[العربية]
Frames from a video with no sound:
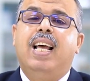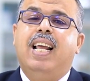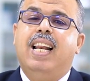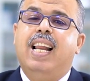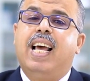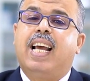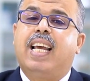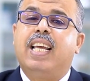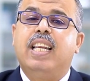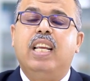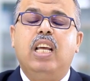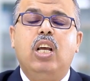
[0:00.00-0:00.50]

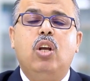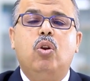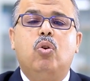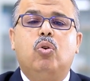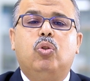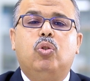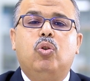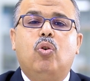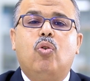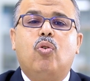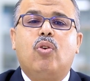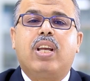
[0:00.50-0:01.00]
لكن له
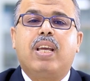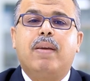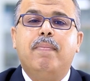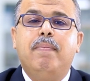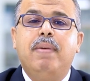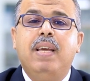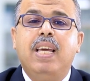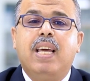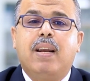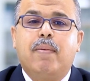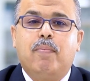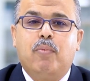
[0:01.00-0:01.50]
دور
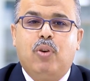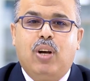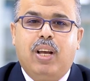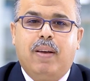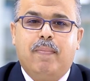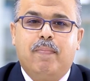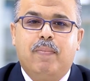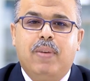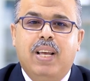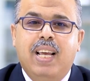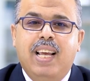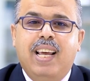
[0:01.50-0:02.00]
كبير
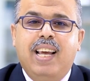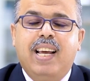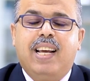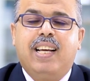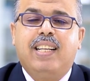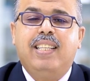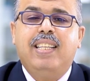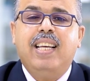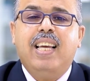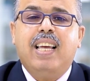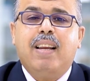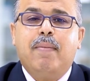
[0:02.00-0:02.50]
مهم
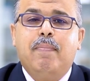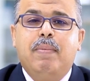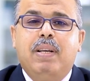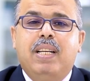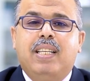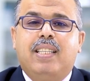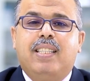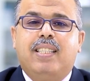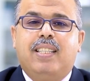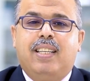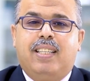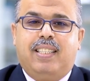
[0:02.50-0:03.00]
كتير من
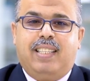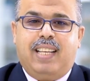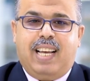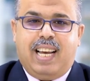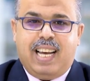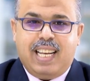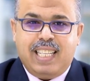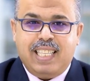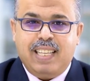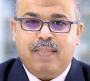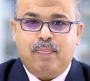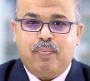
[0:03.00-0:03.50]

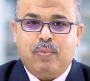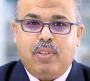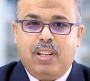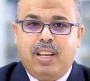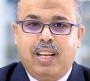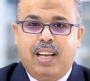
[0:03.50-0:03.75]
الستات